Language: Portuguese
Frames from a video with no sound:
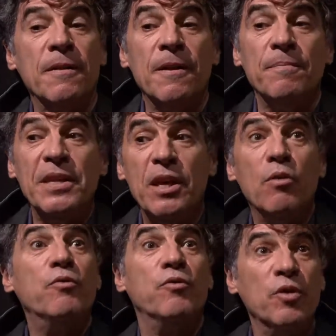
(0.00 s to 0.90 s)
Hum. E
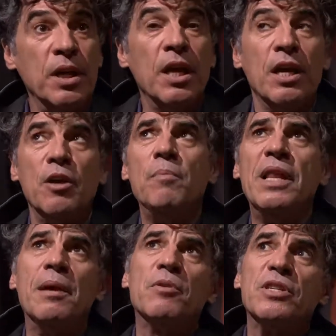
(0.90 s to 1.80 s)
eu fui, eu me
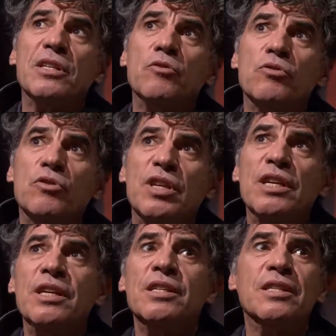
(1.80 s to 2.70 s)
lembro, assim, de uns
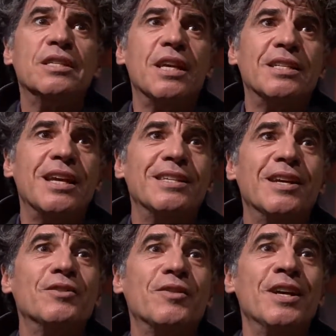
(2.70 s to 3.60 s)
15, 16
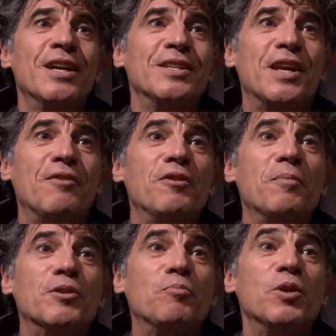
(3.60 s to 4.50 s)
anos, escrevia
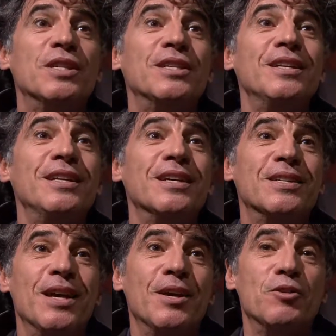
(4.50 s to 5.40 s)
umas
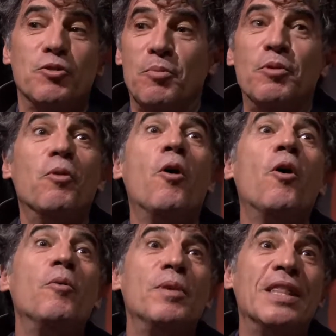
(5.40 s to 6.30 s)
poesias sobre o
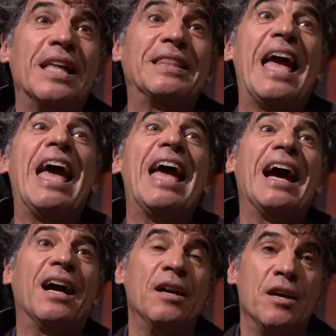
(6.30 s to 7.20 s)
homem na
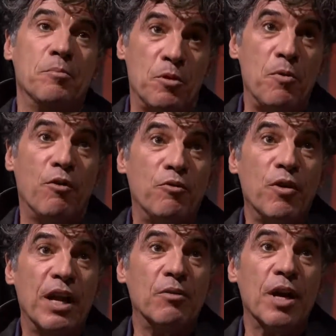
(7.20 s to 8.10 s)
terra, porque meu
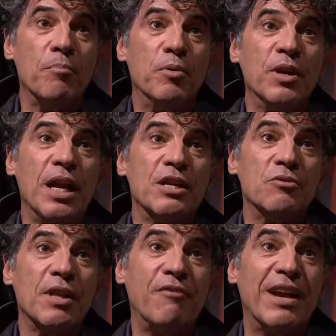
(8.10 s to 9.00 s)
avô era um camponês,
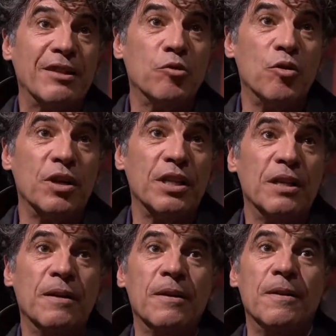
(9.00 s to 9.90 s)
um lavrador, né?
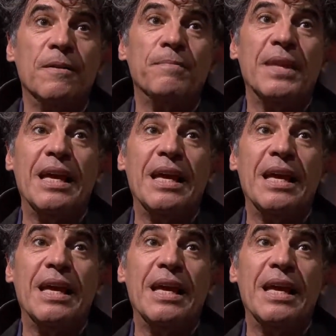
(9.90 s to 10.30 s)
Hum.